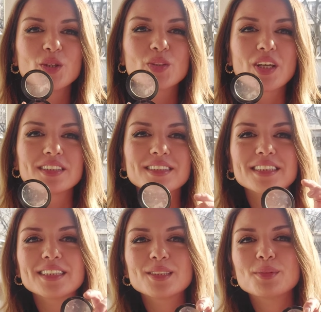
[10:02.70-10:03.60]
çok
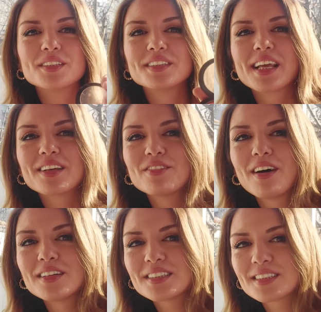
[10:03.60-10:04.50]
tatlı bir renk
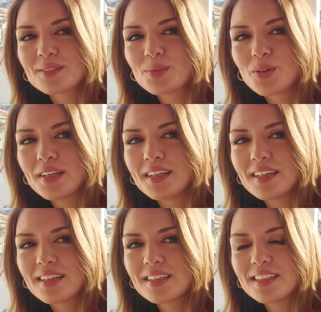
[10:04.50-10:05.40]
var. Böyle
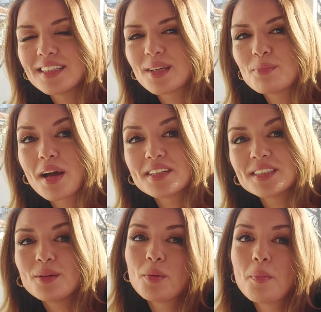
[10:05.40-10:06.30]
yine
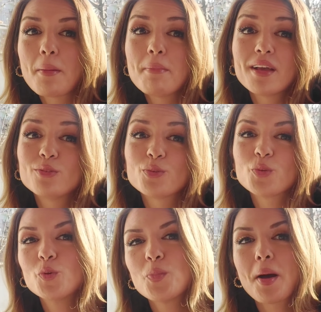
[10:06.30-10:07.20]
mercan ama pembeye
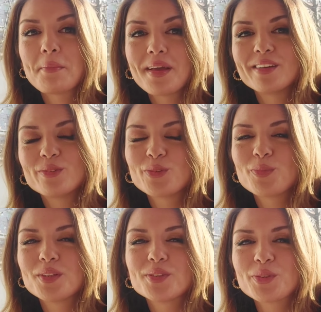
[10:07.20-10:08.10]
dönük, gül pembeye
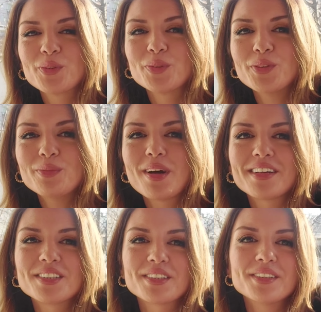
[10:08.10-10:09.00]
dönük bir tonu
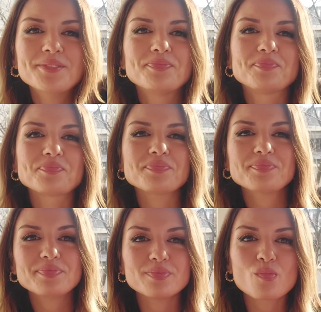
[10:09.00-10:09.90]
mercanın.
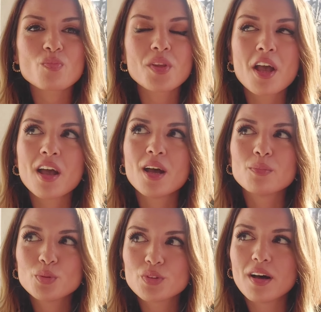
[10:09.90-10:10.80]

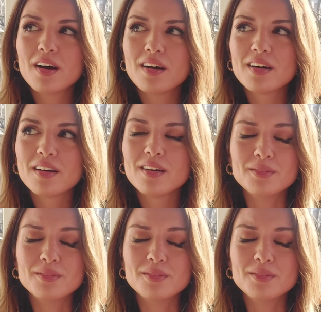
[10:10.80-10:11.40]
Bu da e,